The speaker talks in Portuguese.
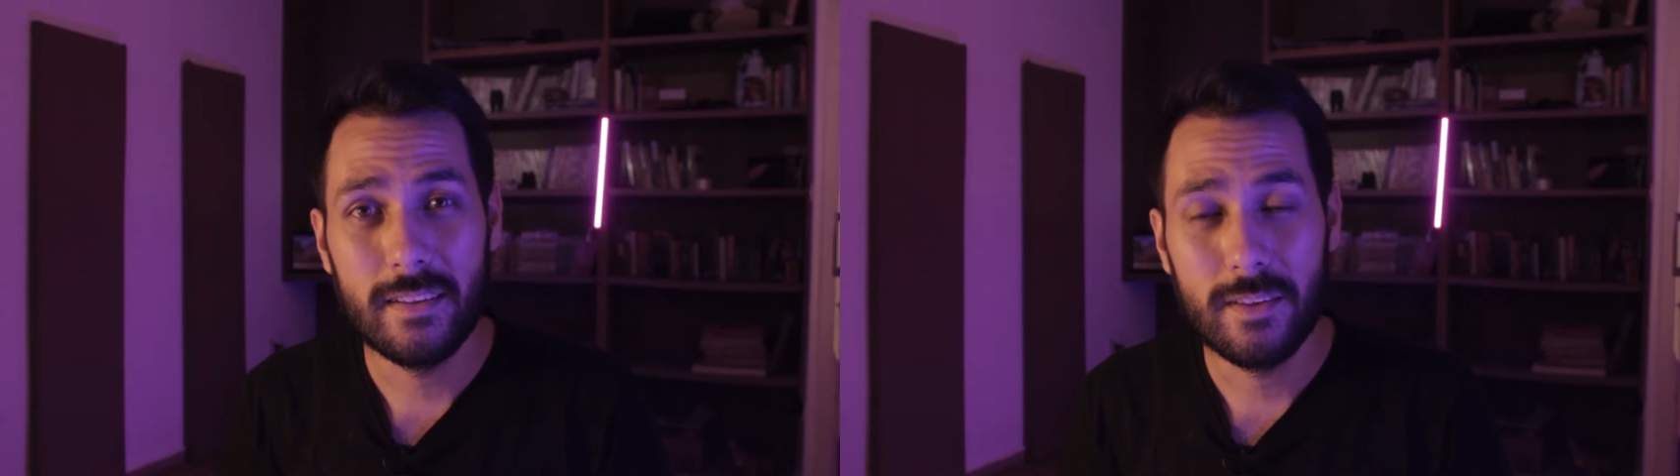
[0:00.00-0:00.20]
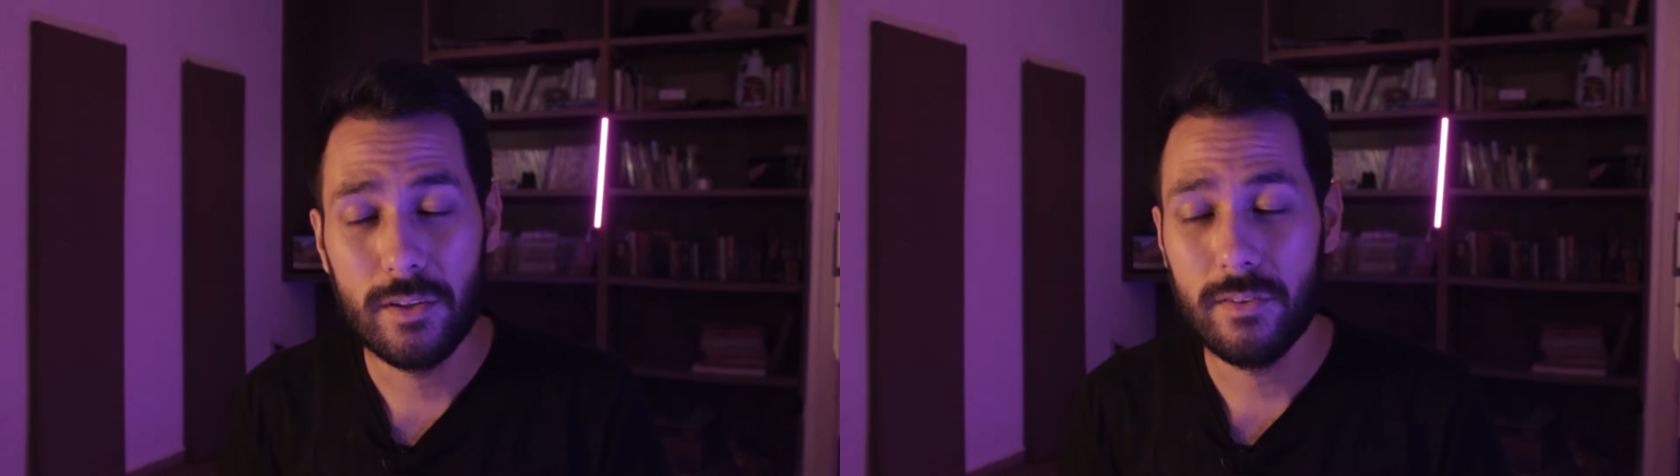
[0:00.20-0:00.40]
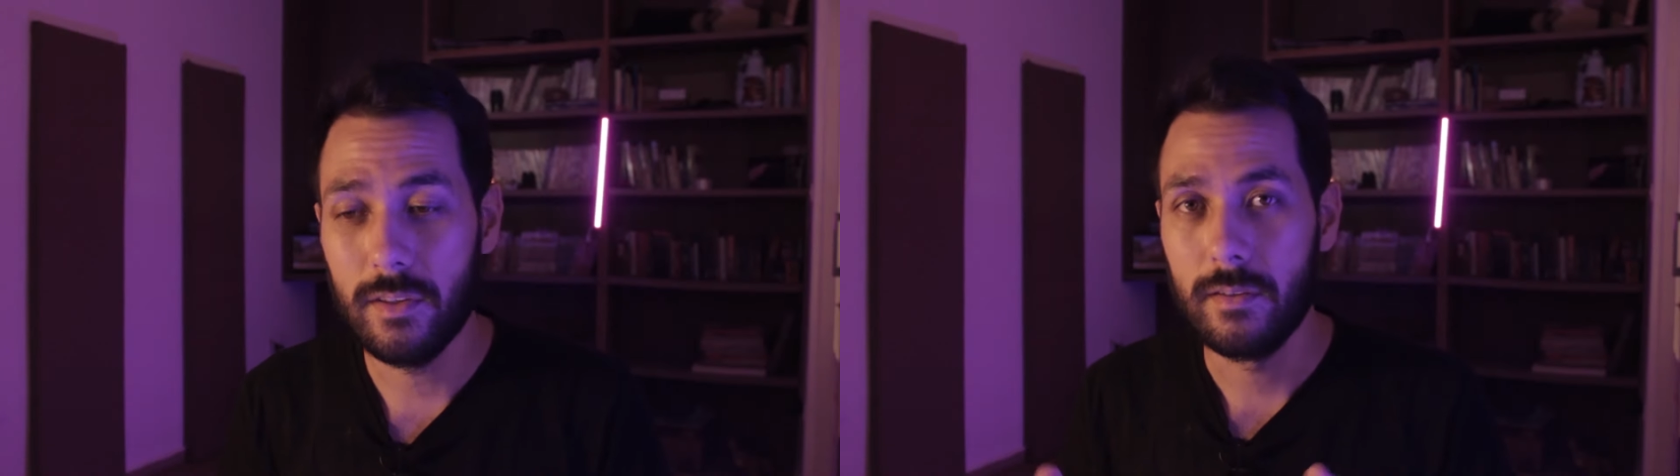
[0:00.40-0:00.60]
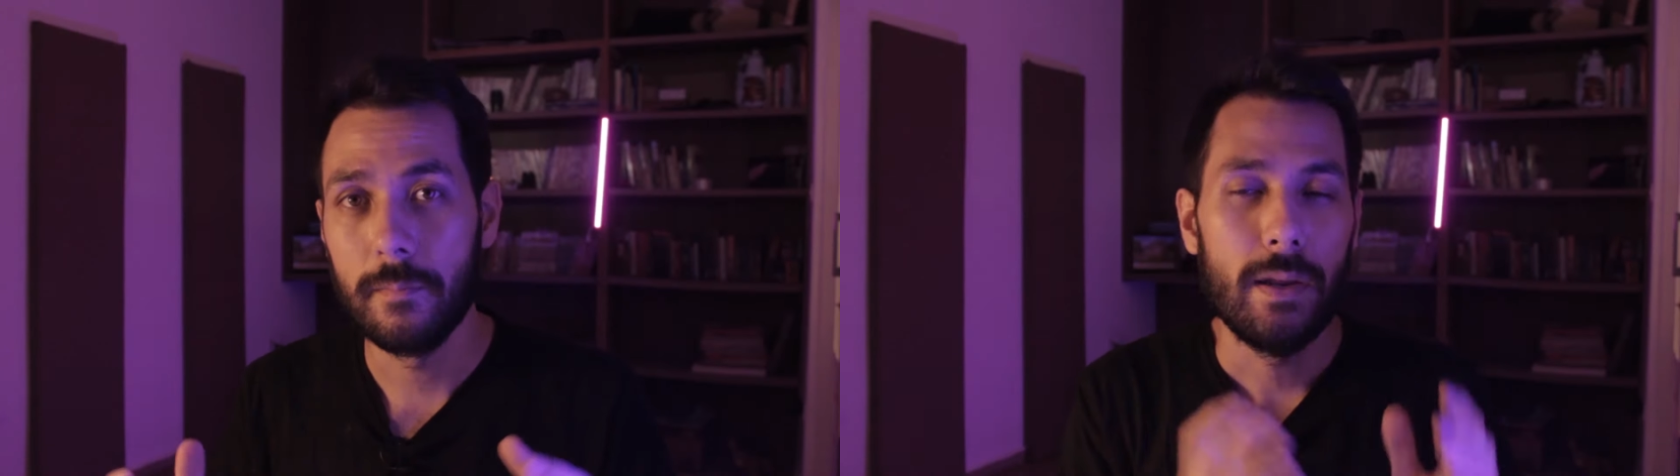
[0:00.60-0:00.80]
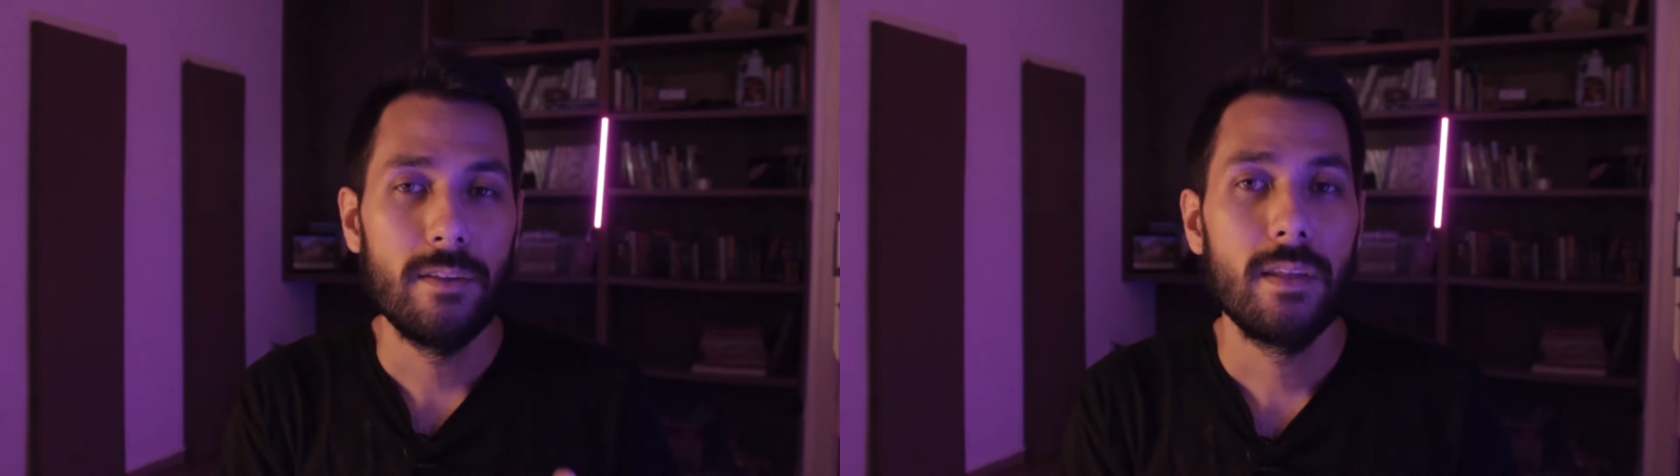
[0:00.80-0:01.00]
Então, assim,
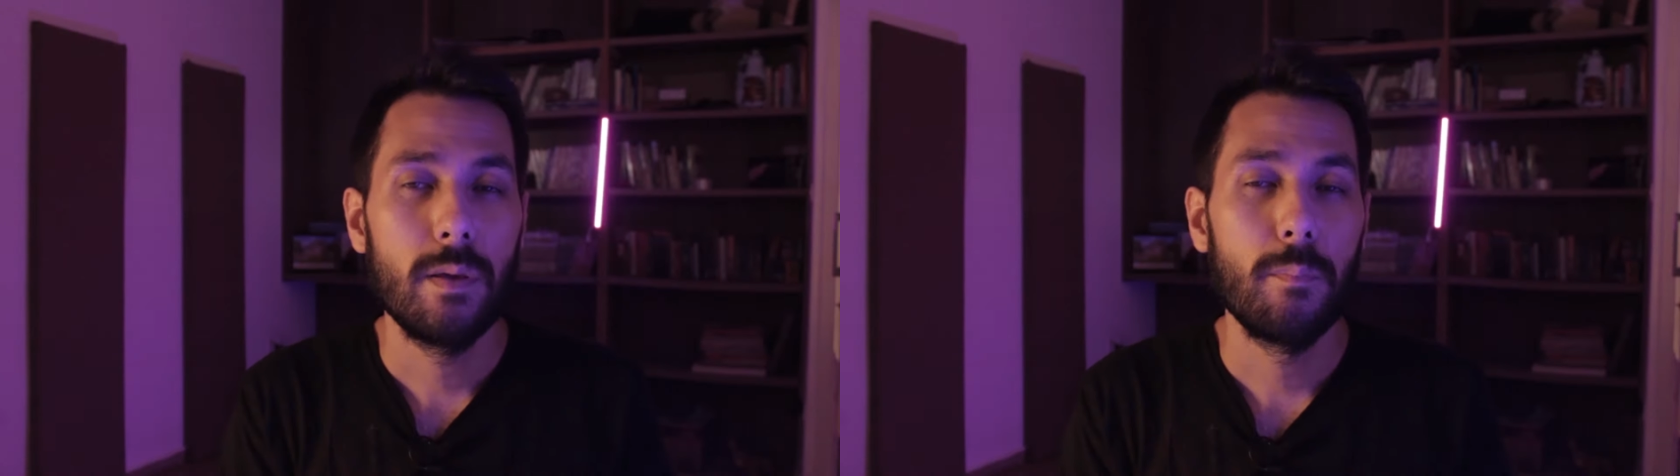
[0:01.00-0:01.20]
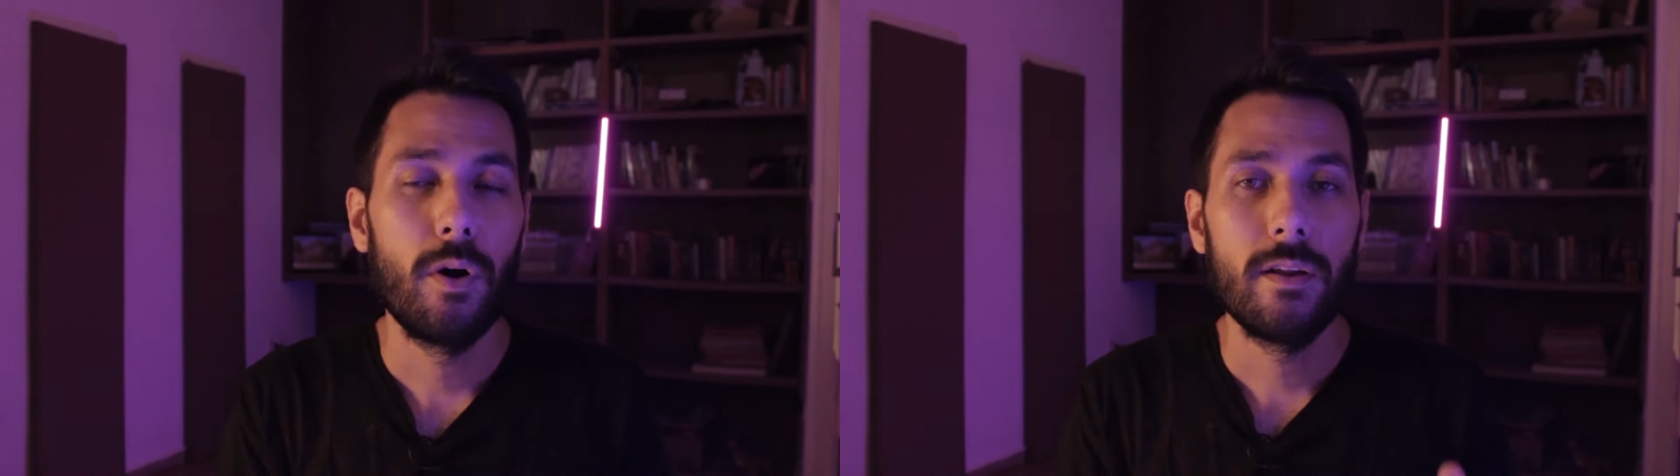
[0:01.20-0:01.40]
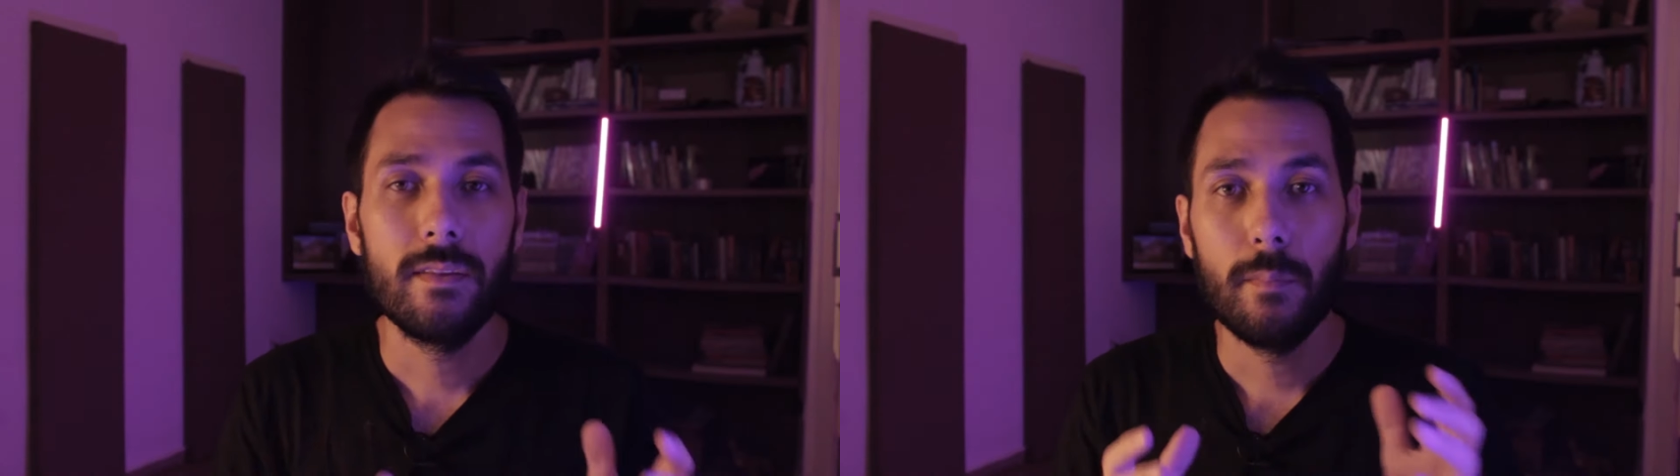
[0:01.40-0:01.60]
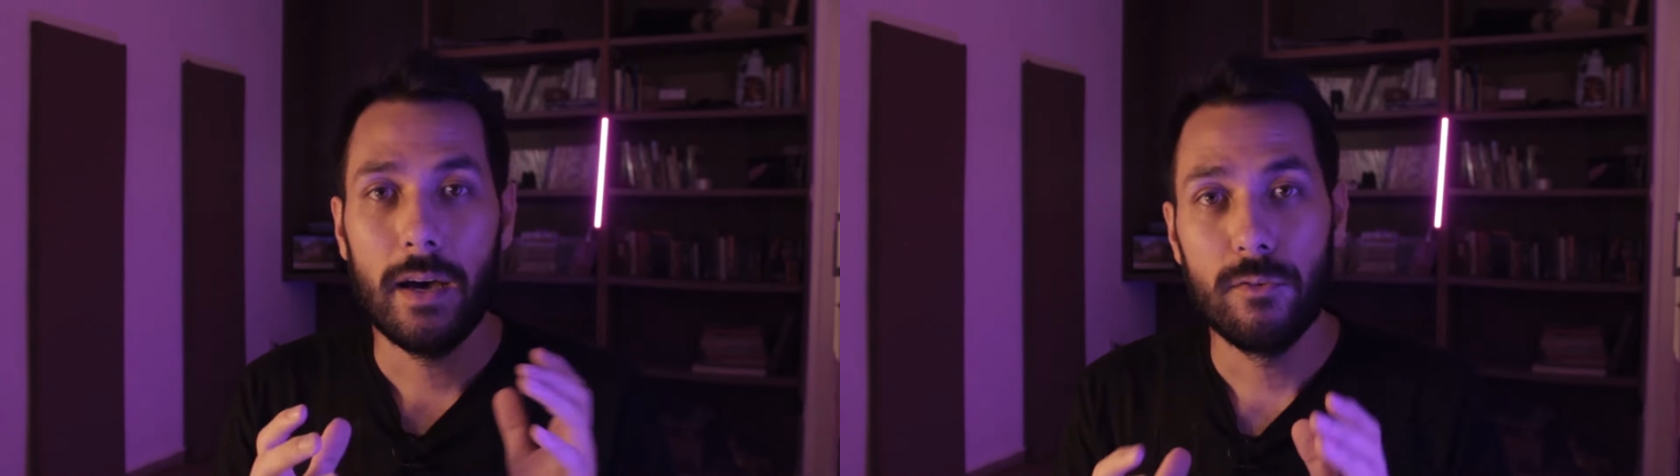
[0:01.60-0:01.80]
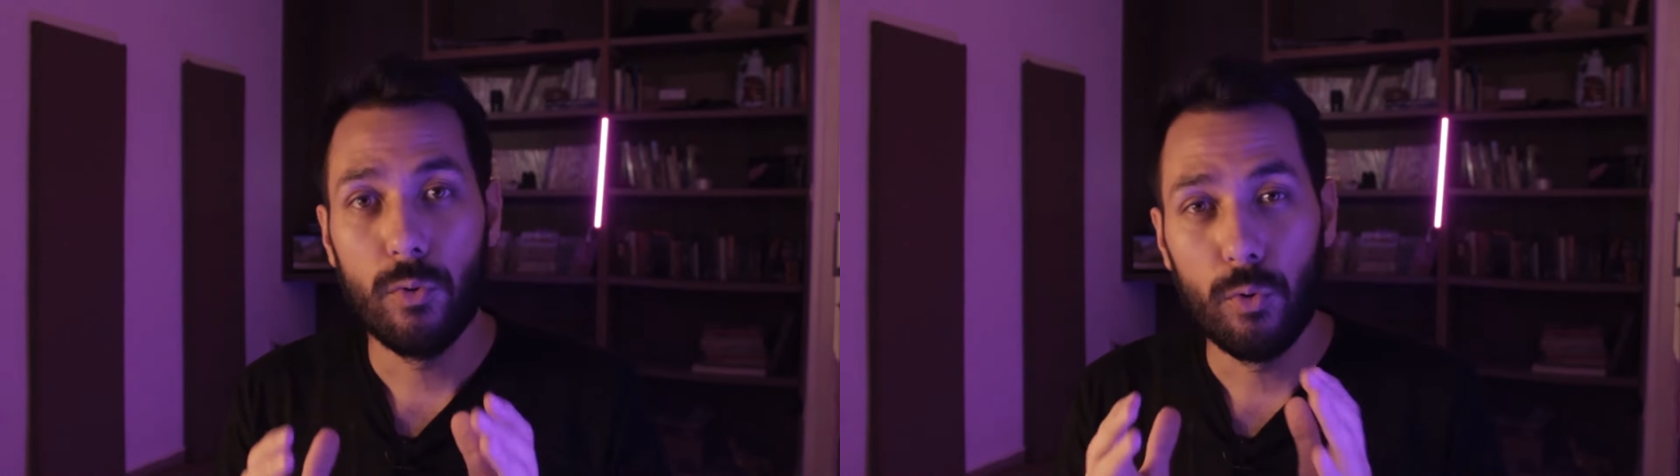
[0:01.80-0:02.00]
a aparência também importa, mas o,